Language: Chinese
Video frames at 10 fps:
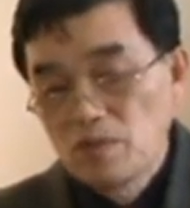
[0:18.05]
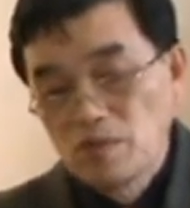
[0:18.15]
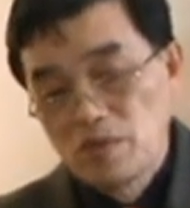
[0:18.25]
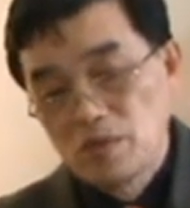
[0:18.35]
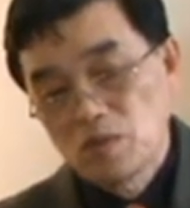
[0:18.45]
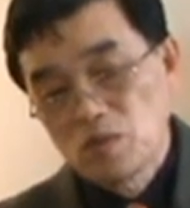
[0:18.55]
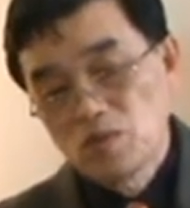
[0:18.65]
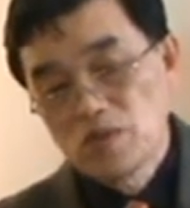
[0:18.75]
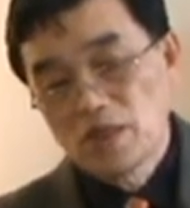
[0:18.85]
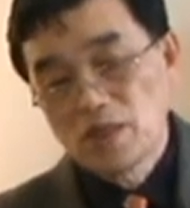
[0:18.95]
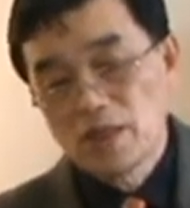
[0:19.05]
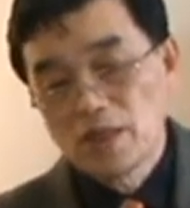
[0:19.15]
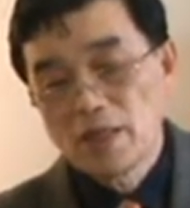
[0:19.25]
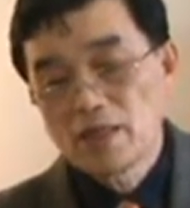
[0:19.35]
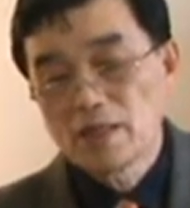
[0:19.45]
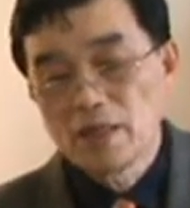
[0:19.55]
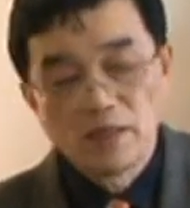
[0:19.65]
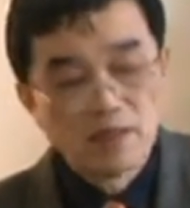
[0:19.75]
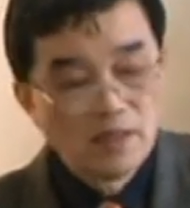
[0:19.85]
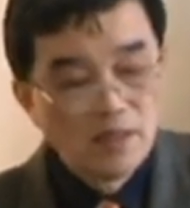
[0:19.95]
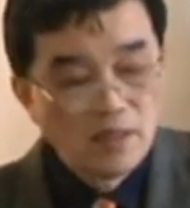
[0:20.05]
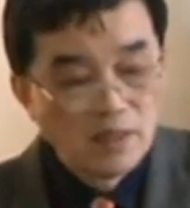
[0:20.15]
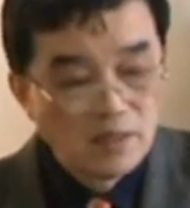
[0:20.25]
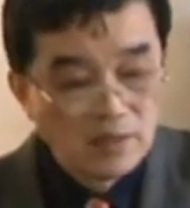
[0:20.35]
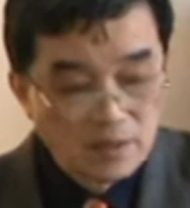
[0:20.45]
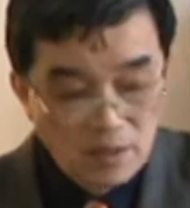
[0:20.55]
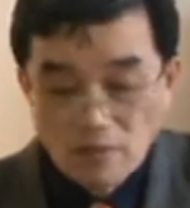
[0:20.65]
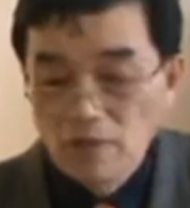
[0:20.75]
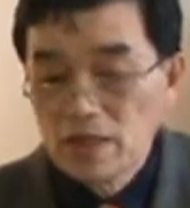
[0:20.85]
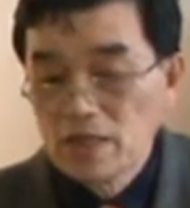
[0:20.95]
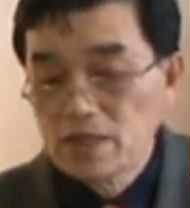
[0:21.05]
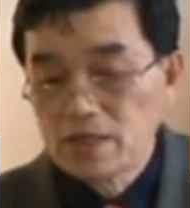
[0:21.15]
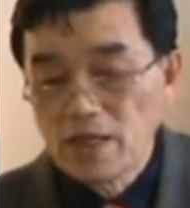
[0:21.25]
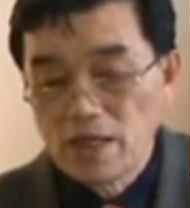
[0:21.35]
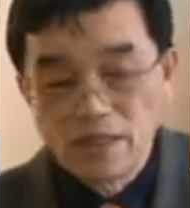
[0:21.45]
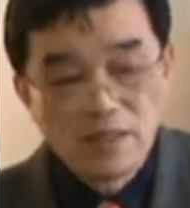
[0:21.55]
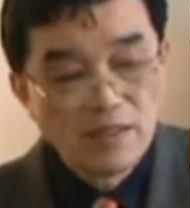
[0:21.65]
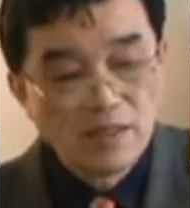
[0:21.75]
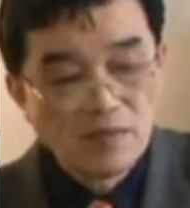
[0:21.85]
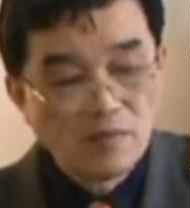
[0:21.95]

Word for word: 宇宙无形能量的人文历史演绎》